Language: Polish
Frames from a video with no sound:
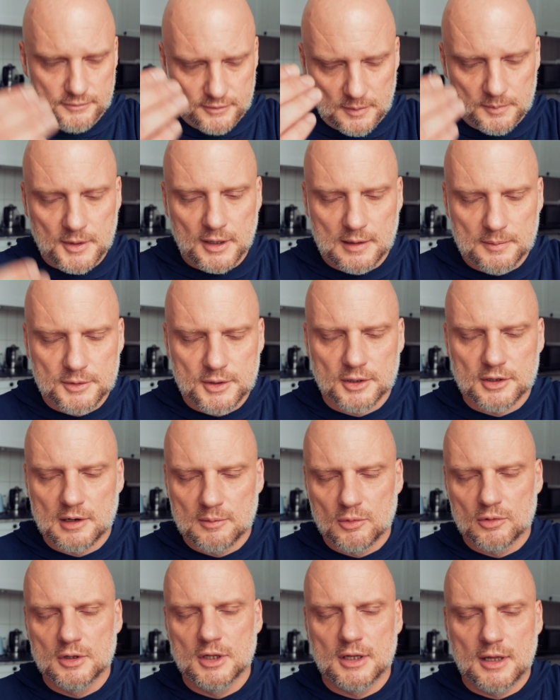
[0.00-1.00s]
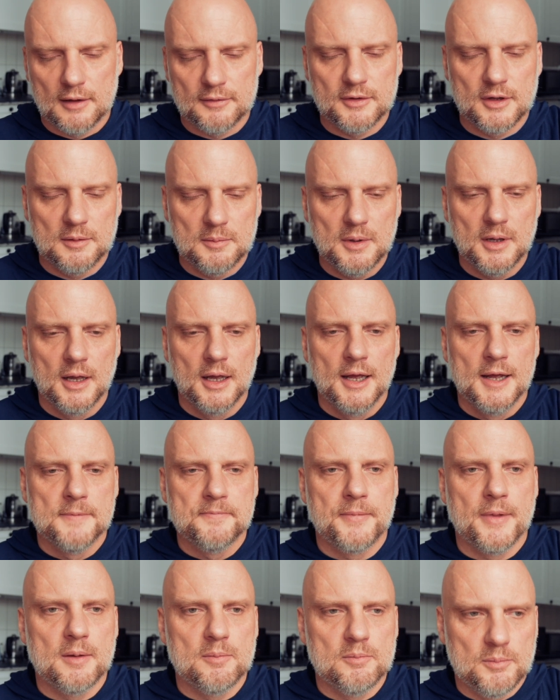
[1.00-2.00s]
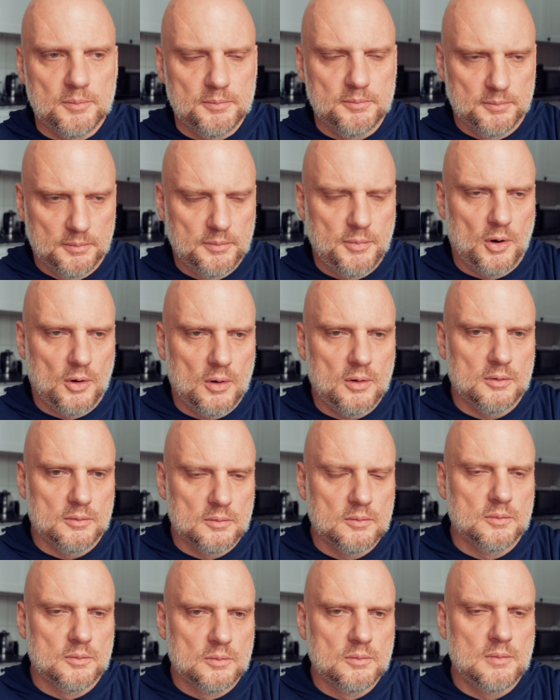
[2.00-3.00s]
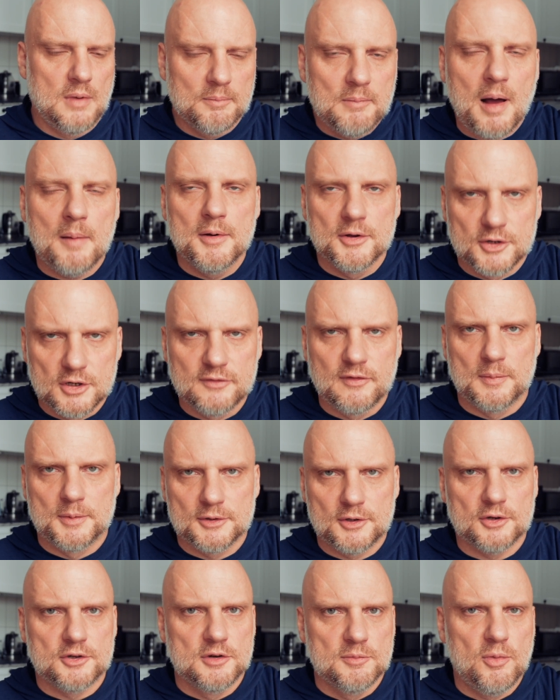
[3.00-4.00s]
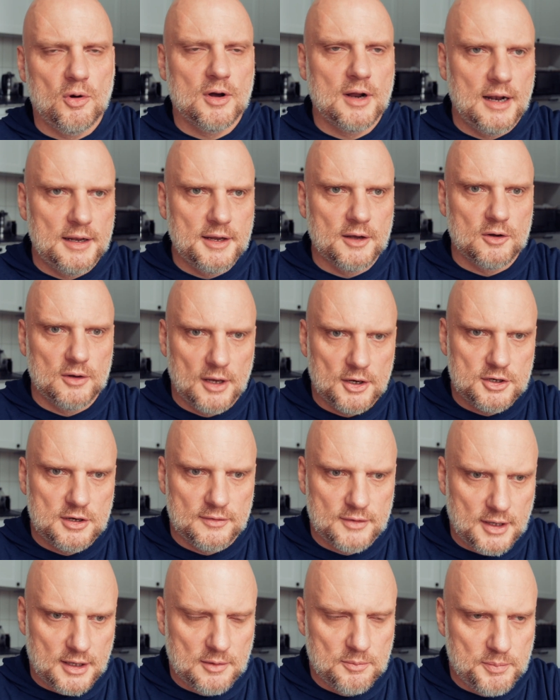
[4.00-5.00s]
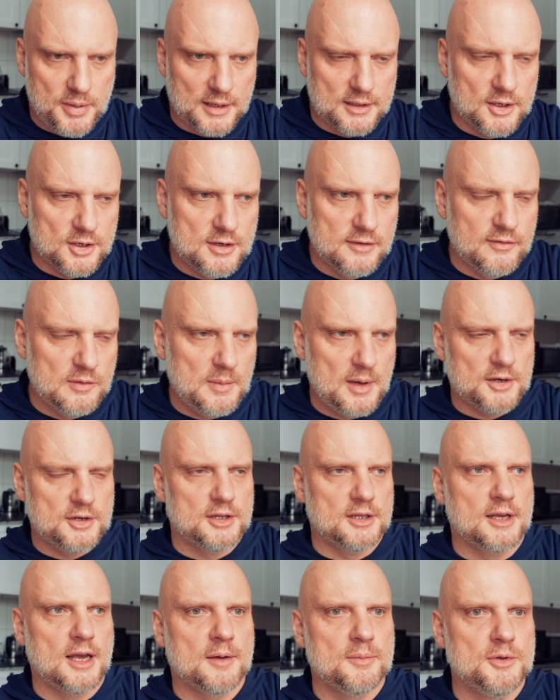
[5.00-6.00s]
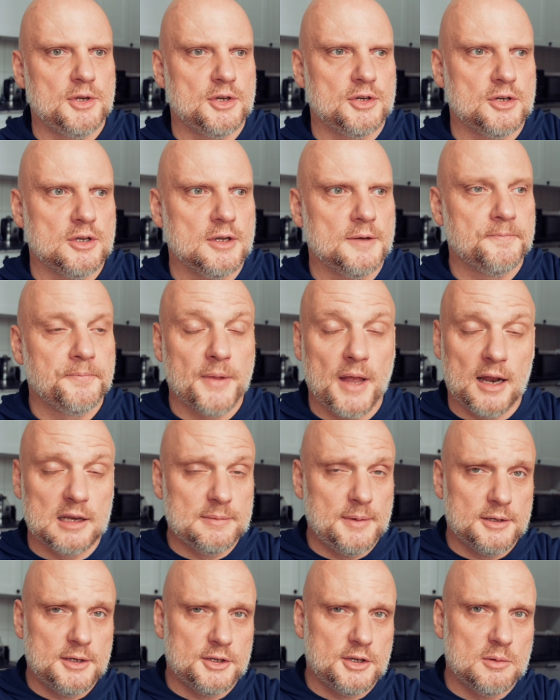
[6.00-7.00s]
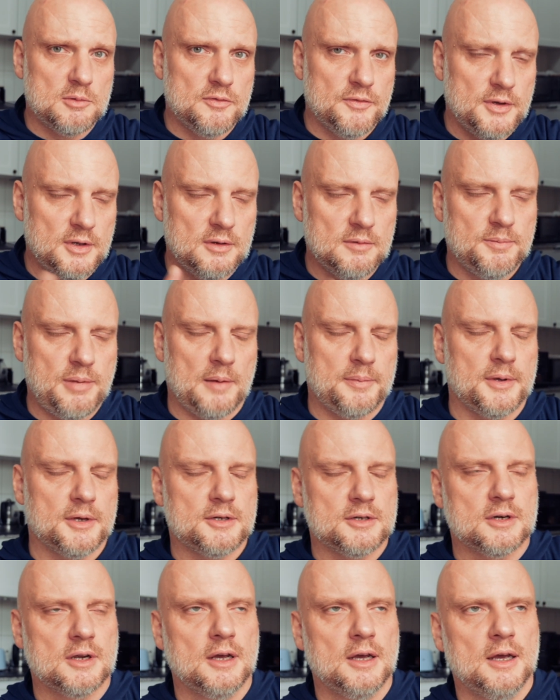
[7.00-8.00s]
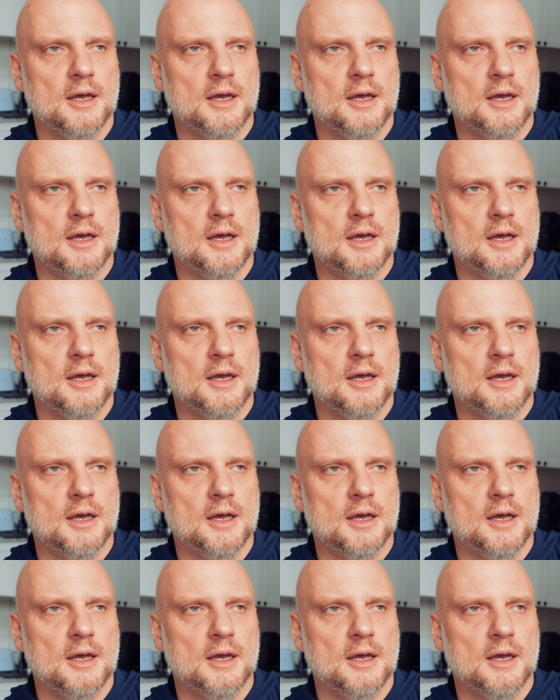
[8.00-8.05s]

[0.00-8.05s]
w tym takim sensie modlitewnym, bo ma, mamy żyć w obecności Boga, a niekoniecznie w takim praktycznym wymiarze, tak jak mnisi. A zobaczcie, co mówi papież.